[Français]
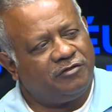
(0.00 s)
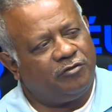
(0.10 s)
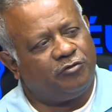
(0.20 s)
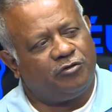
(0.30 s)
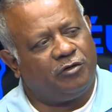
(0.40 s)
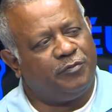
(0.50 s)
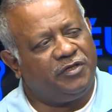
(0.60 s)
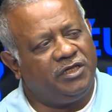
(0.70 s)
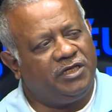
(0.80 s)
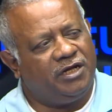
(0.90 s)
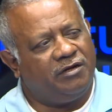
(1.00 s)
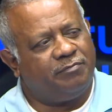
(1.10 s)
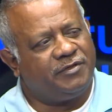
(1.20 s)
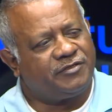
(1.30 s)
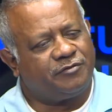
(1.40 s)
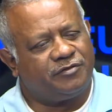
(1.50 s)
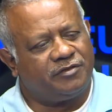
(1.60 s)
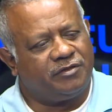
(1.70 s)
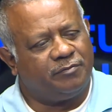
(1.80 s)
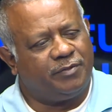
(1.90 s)
le corps médical parce que ce
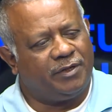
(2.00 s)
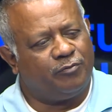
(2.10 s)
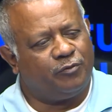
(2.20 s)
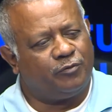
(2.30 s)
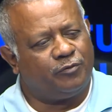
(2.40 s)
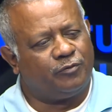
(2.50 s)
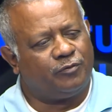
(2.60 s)
n'est pas mon...